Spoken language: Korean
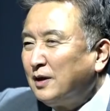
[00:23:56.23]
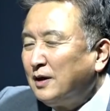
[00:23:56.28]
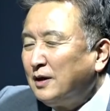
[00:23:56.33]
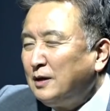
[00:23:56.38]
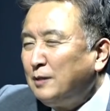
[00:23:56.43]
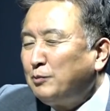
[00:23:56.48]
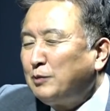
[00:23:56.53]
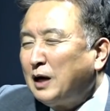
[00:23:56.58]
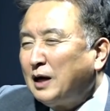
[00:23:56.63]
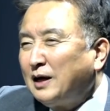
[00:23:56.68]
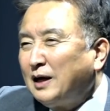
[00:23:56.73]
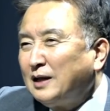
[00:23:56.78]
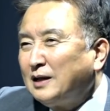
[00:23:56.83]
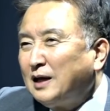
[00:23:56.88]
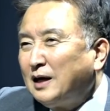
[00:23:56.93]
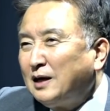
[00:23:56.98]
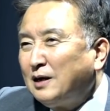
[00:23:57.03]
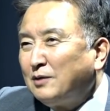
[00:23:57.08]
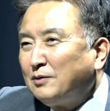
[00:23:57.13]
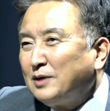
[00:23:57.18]
입당해
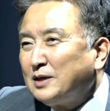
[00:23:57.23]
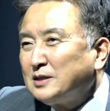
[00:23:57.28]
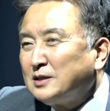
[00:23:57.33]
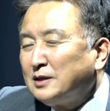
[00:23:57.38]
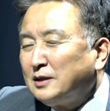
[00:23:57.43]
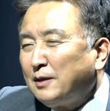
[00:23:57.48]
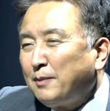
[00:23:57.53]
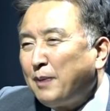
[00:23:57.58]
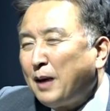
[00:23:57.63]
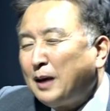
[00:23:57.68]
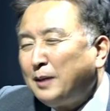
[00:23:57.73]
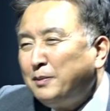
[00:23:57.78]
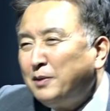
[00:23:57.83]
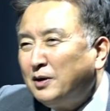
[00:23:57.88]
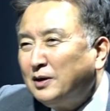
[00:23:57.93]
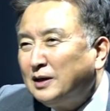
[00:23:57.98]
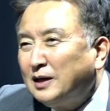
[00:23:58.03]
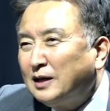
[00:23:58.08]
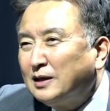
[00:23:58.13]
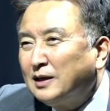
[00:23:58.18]
달라고 했을 때
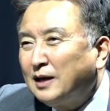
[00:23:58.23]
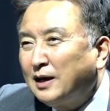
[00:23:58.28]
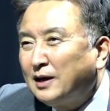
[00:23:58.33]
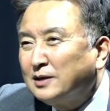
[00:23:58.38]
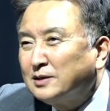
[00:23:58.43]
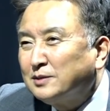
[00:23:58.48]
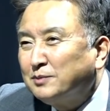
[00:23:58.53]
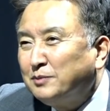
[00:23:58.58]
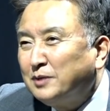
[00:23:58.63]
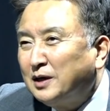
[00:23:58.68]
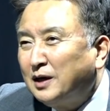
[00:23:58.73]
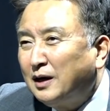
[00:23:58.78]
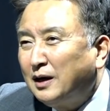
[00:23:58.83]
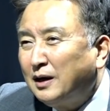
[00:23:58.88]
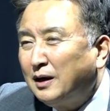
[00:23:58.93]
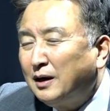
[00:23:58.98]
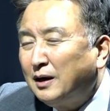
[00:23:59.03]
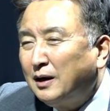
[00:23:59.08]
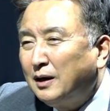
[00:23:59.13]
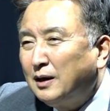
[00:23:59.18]
100명이나 다겠습니까?
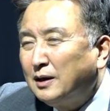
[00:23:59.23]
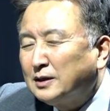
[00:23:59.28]
아, 네.